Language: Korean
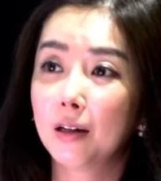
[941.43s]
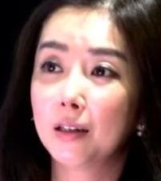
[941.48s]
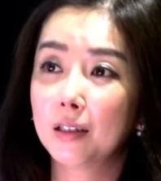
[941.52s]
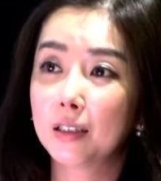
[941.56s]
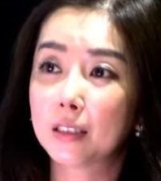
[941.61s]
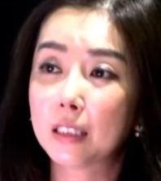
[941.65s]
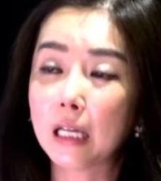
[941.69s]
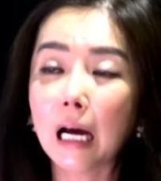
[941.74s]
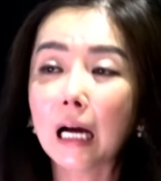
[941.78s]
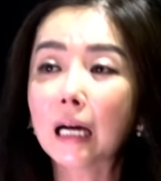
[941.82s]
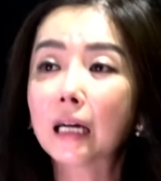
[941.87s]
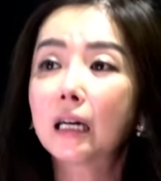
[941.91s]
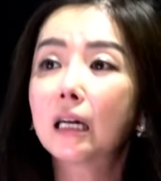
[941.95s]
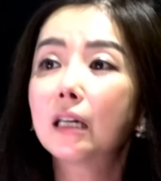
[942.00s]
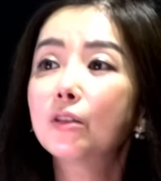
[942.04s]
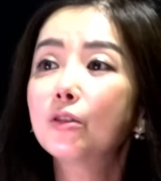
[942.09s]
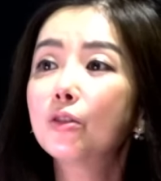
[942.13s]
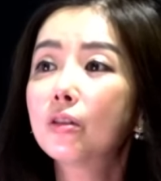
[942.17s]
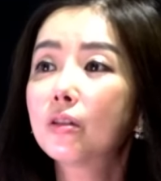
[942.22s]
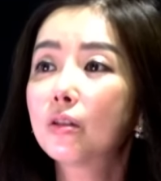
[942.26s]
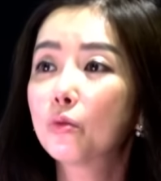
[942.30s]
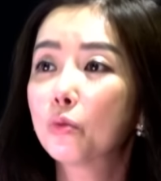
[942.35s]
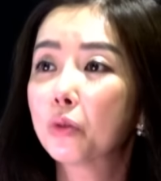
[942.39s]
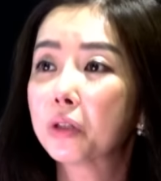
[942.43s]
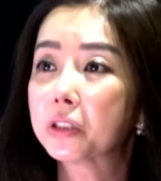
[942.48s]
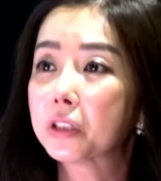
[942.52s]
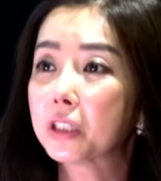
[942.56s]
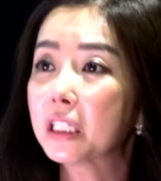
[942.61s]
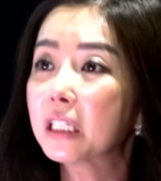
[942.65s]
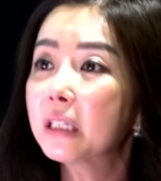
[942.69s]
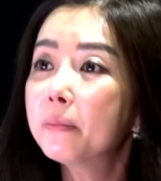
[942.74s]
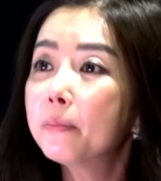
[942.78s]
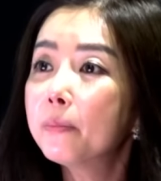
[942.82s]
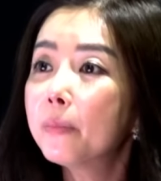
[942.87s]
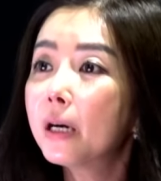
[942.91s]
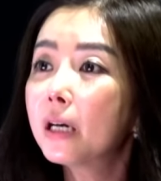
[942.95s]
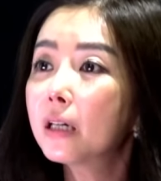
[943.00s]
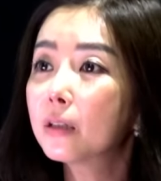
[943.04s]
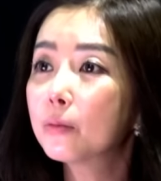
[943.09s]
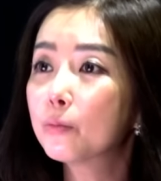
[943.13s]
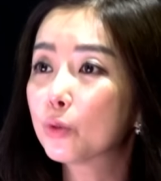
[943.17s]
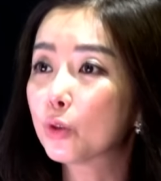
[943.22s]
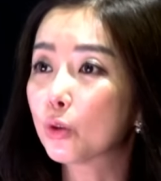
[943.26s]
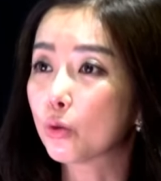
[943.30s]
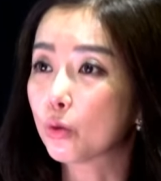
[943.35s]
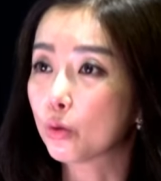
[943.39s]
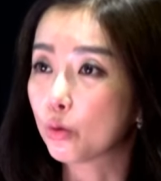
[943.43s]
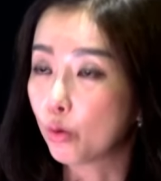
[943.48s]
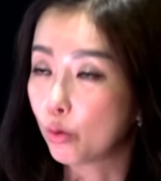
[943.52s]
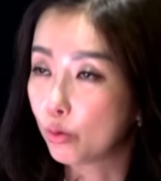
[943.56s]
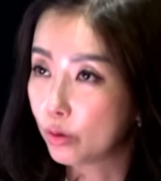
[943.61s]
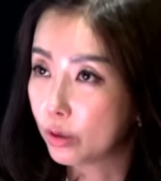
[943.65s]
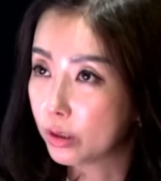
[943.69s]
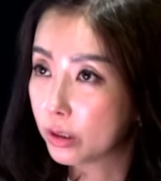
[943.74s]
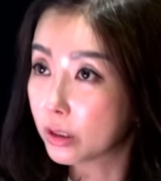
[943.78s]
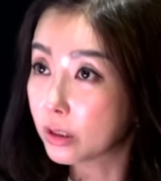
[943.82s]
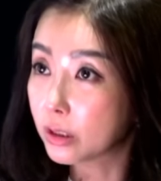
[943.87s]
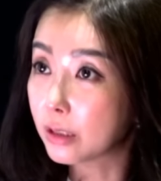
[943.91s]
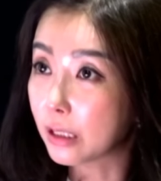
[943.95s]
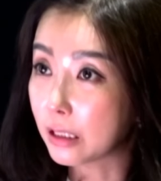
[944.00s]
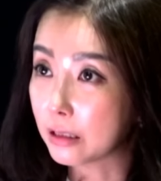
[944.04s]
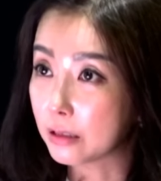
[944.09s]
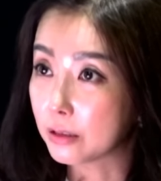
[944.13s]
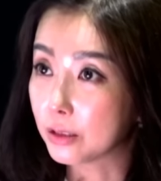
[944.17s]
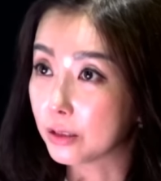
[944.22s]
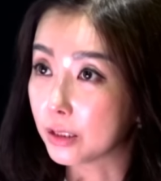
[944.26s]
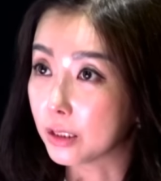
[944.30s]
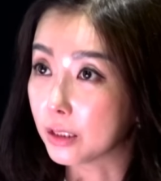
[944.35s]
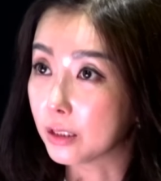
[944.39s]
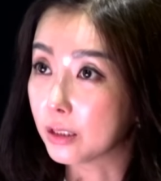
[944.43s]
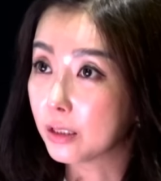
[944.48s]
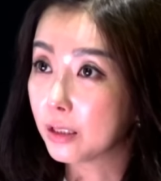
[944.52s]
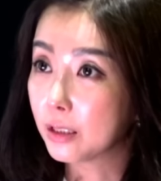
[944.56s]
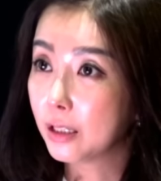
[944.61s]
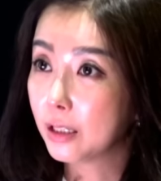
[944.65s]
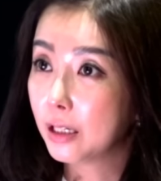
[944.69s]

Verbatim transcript: 이 상감료를 위해서 입막음조로 돈을 쓴다든지